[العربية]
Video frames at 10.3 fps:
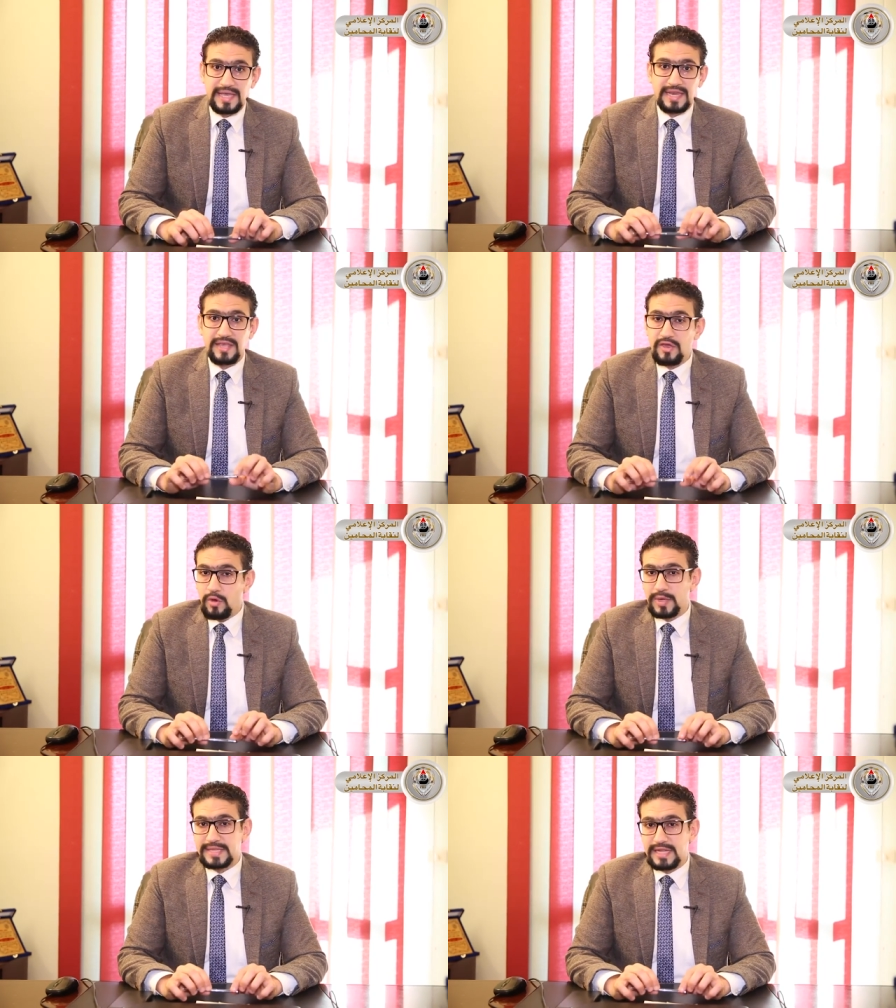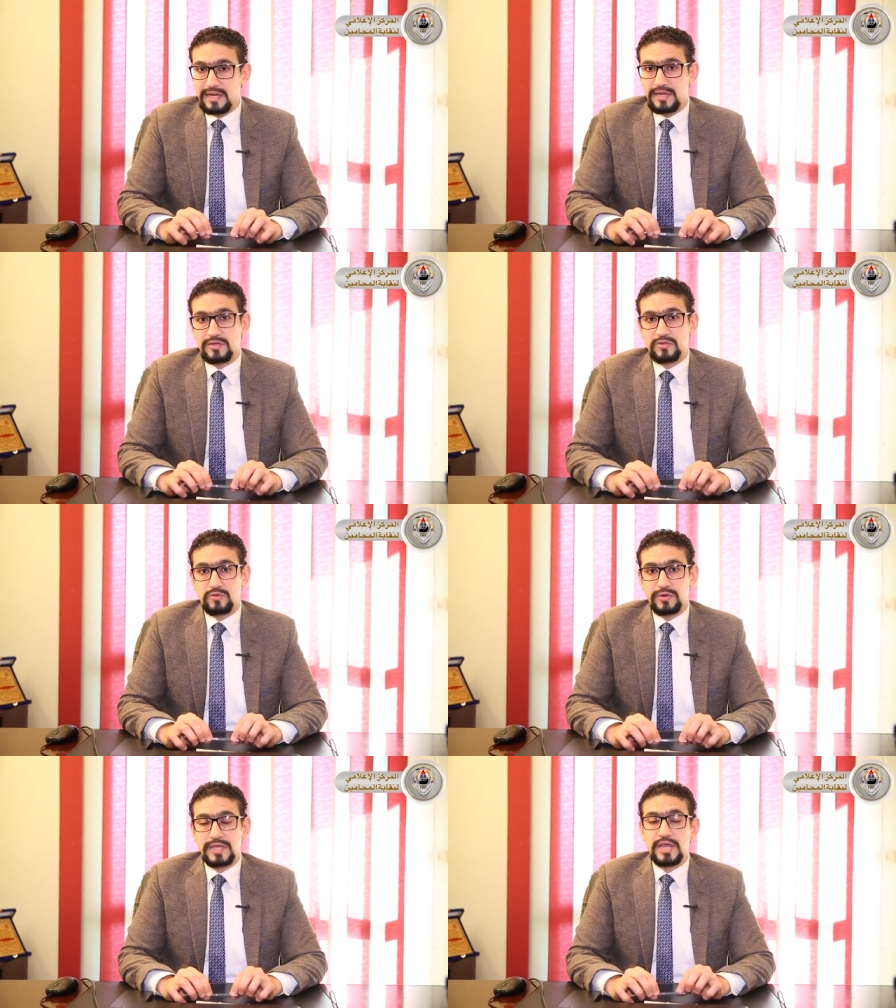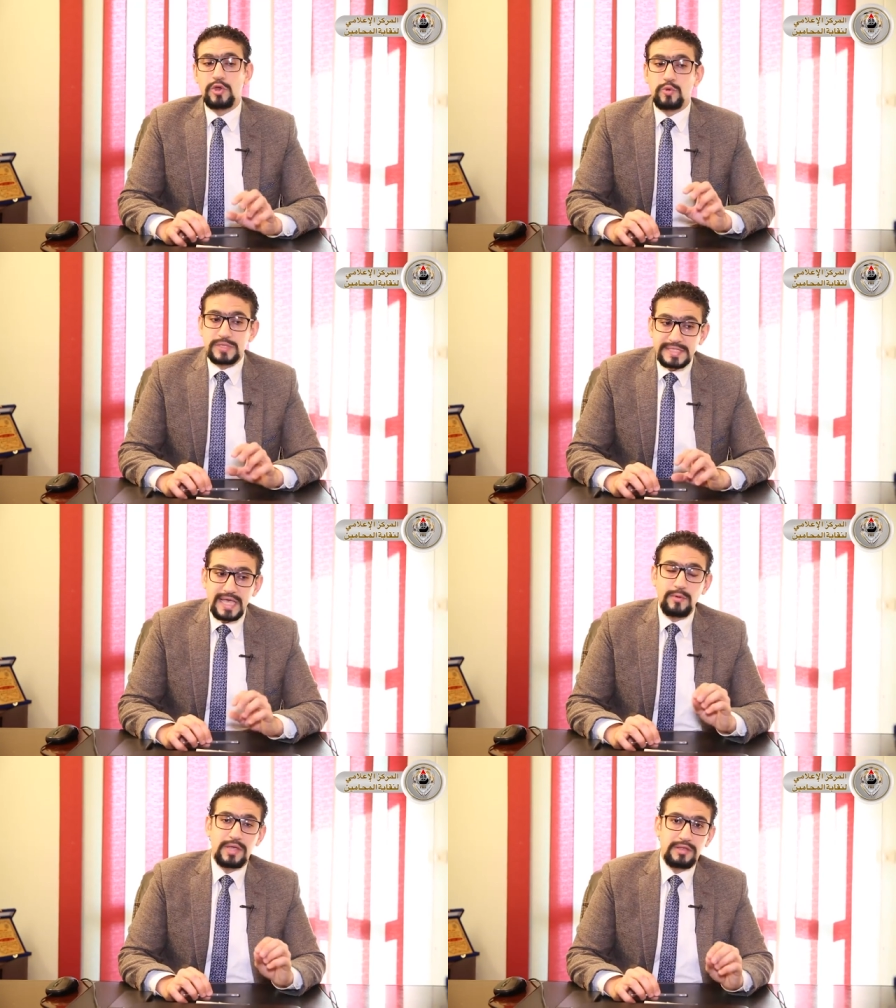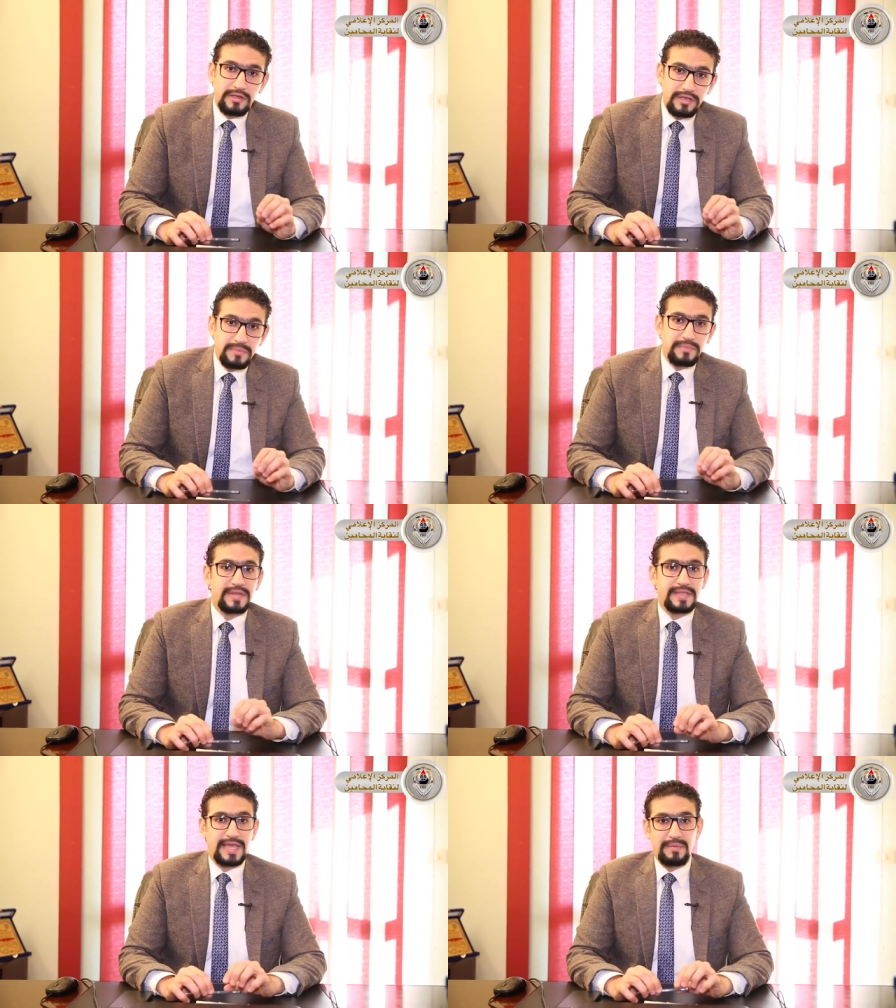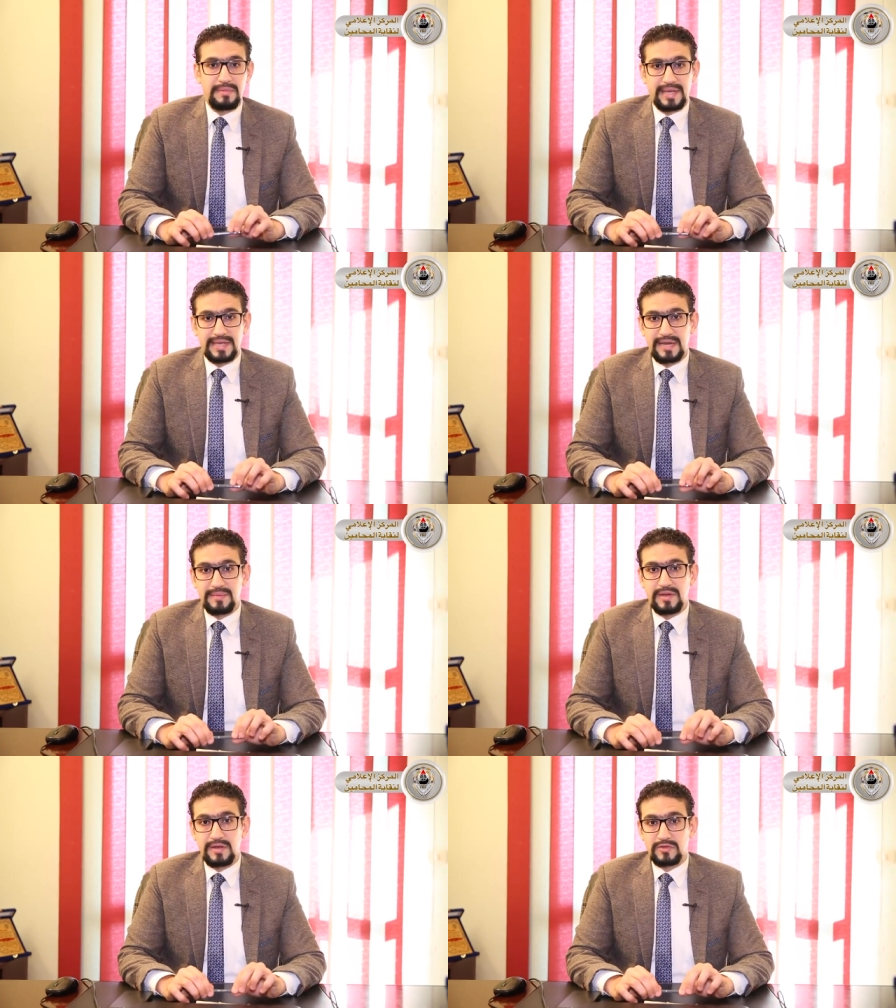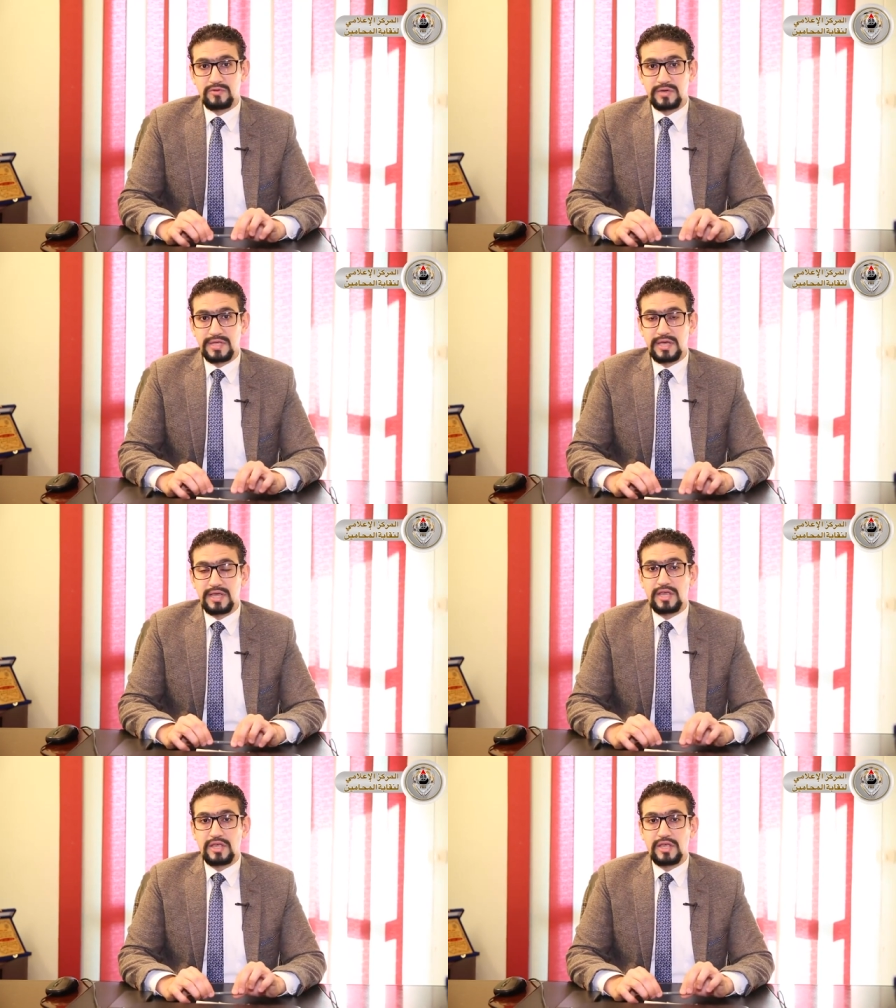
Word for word: ان ايه هو الدليل الالكتروني وازاي واحنا رايحين بنتعامل مع الجريمه الالكترونيه